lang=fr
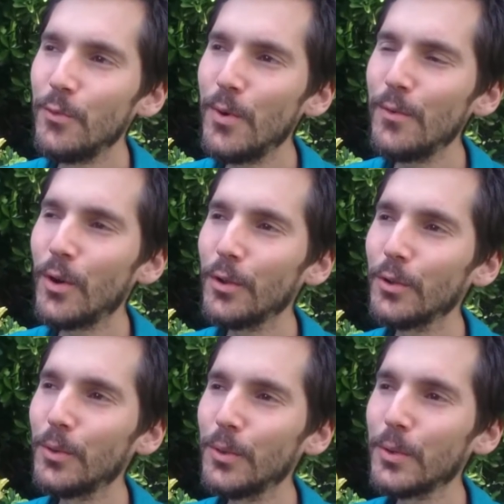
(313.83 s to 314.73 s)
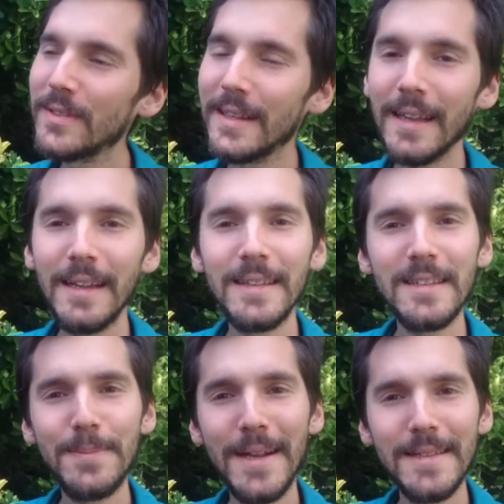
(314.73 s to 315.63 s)
Et vous pouvez vous rendre compte que ça crée un
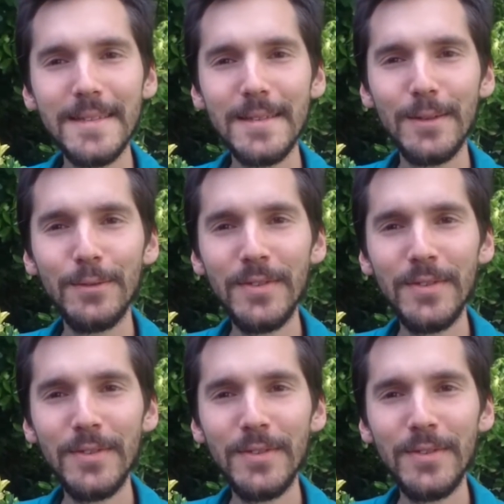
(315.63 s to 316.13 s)
espace